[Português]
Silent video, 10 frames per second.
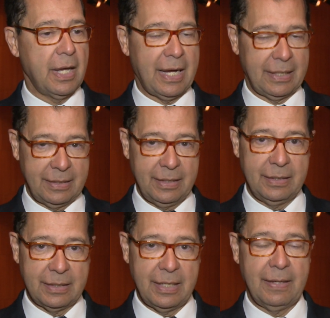
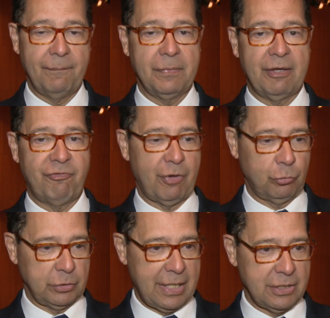aqui na, na
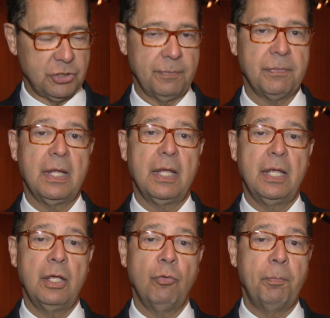faculdade,
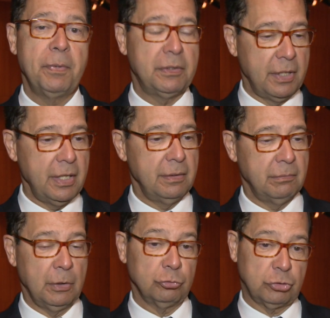eu optei
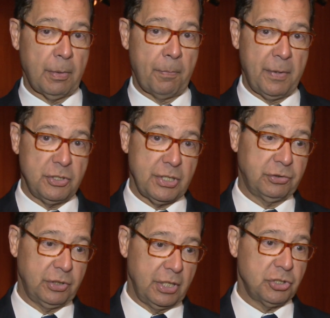não só pela
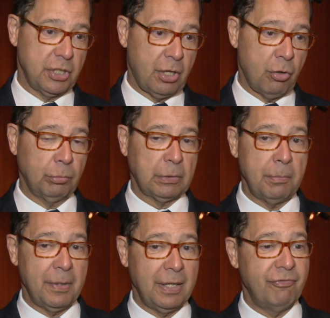pediatria geral, como
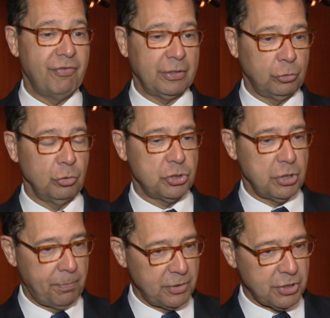também pela
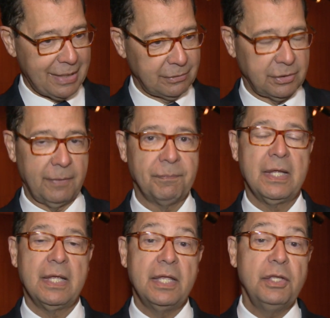infectologia pediátrica.
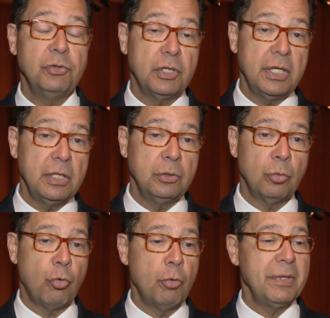E entrei
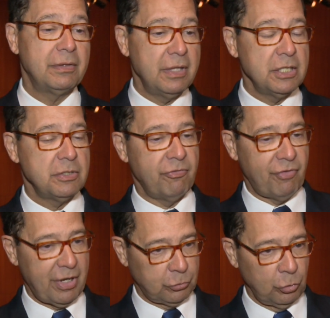no Comitê de
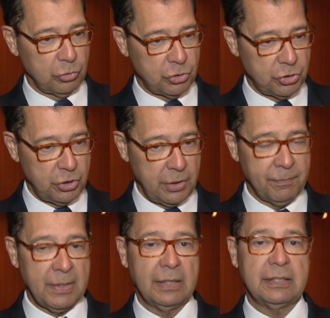Infectologia
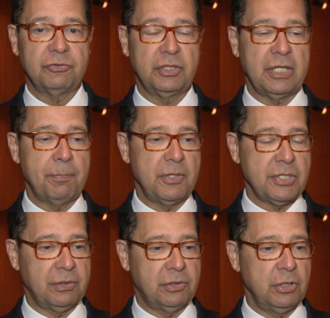da Sociedade de
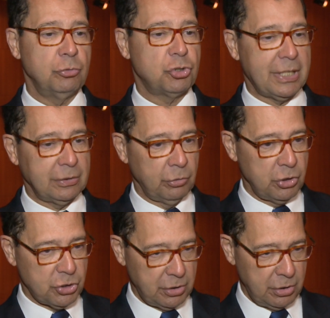Pediatria do Estado do Rio
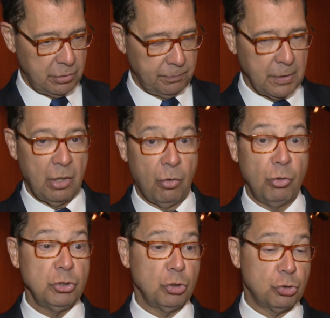de Janeiro,
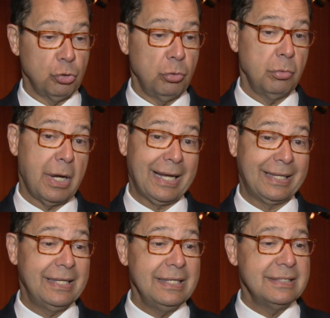onde eu estou há
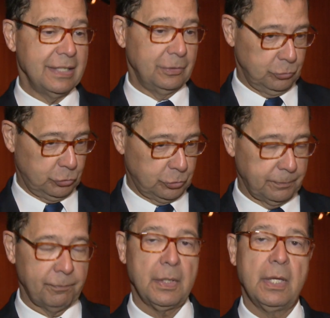15 anos.
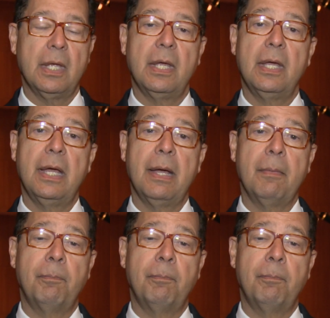É,